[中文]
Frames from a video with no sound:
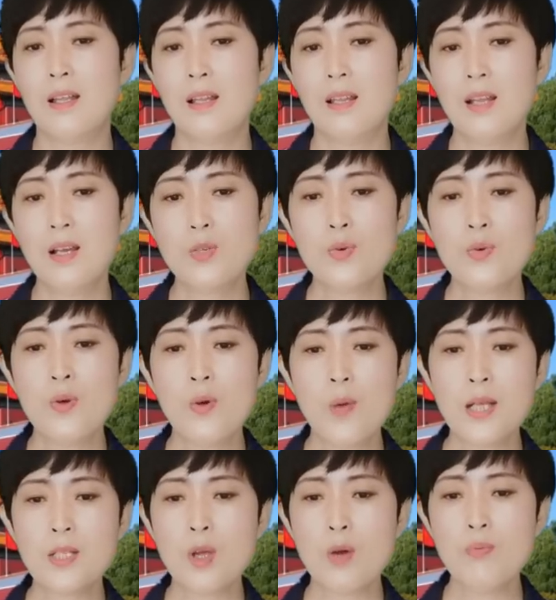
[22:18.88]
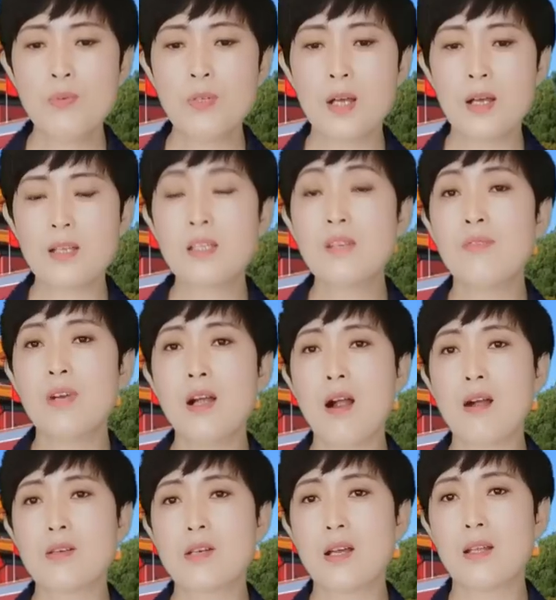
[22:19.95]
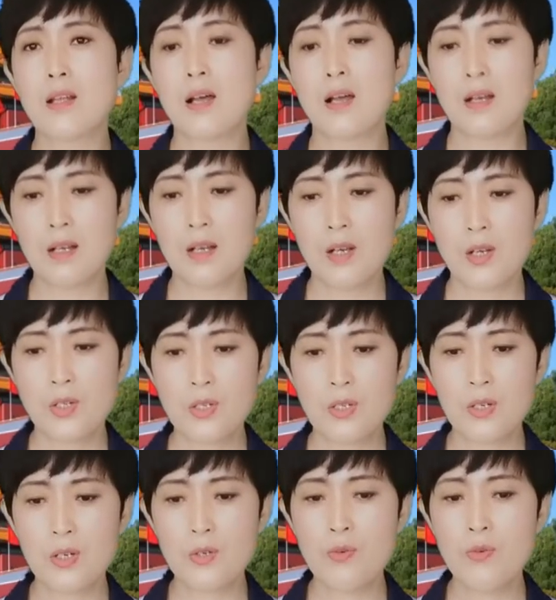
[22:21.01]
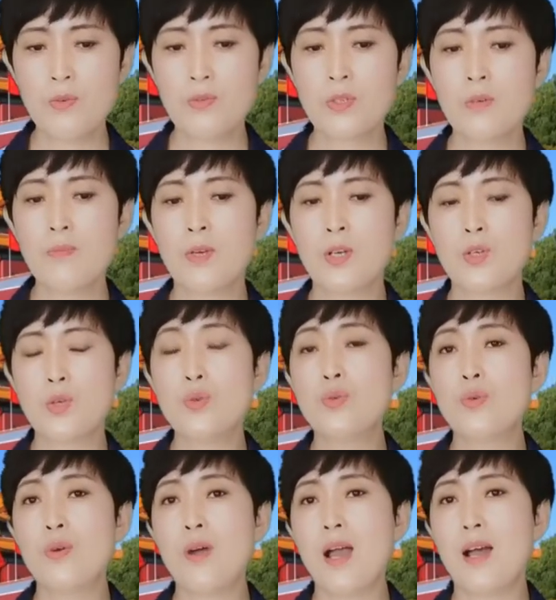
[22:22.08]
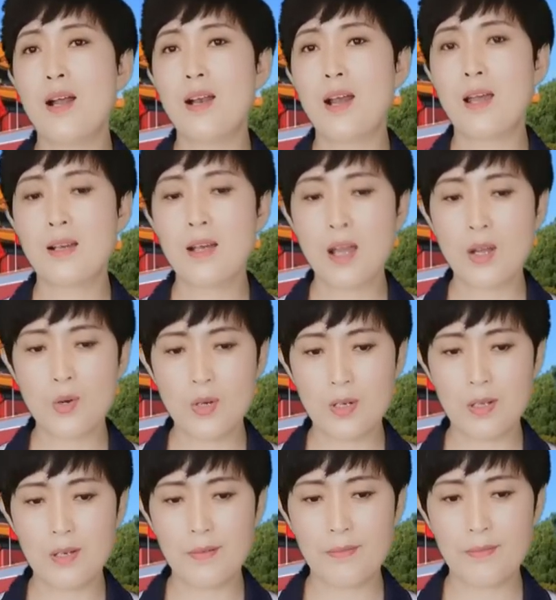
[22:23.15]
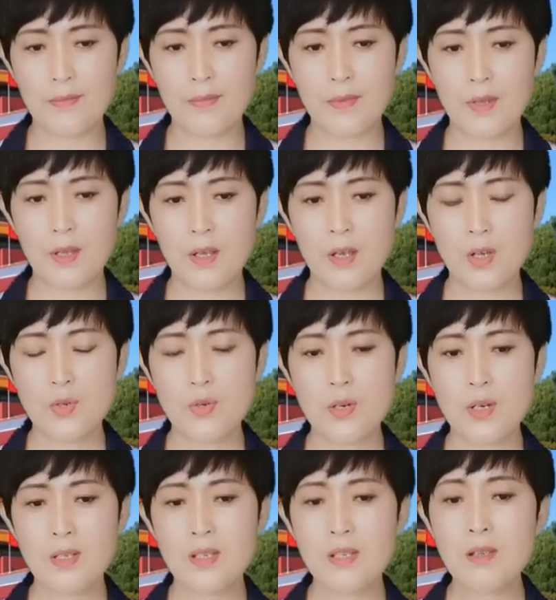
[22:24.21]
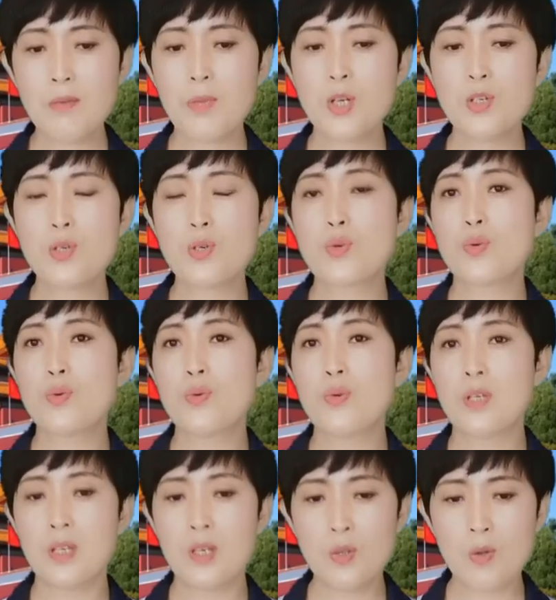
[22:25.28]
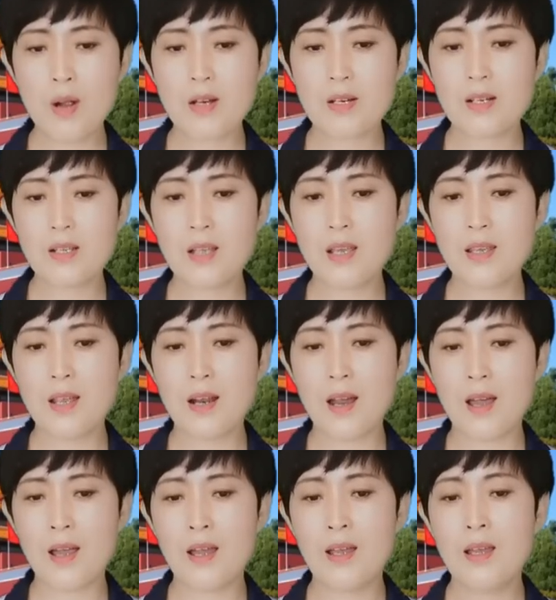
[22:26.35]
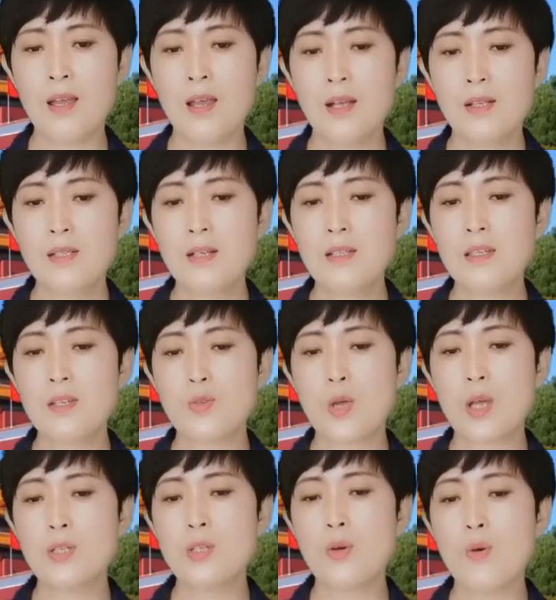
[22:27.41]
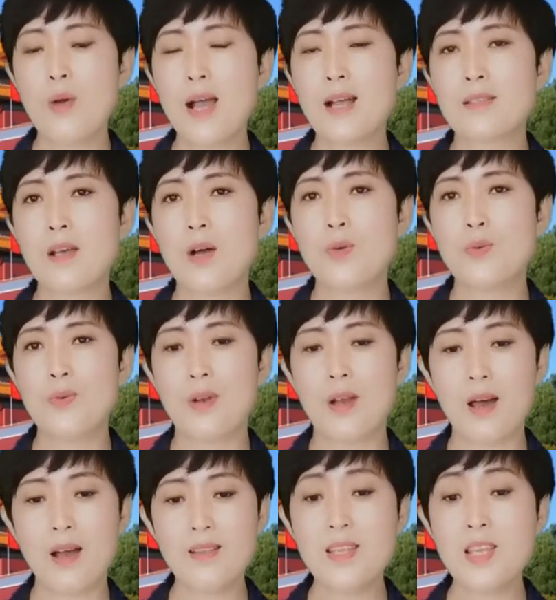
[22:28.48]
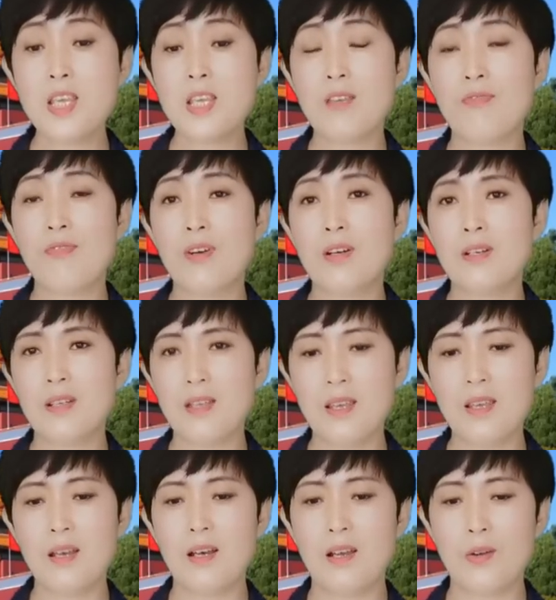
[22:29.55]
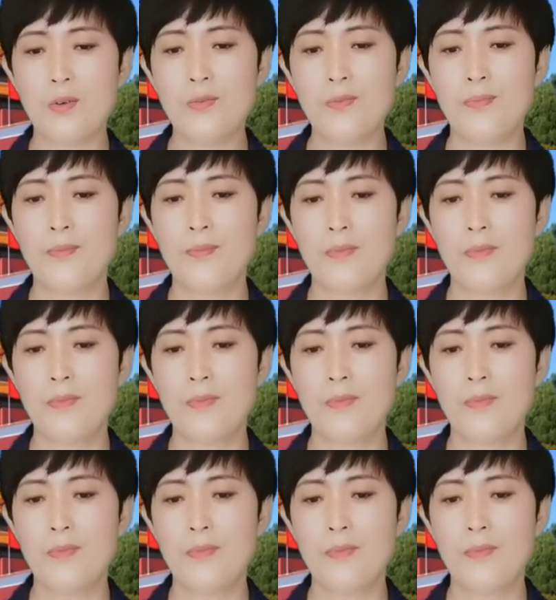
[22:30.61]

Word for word: 那中国外交部的新闻稿上呢，是用这么一句话来概括的。说，习近平指出，一段时间以来，经济全球化遭遇了逆风逆流，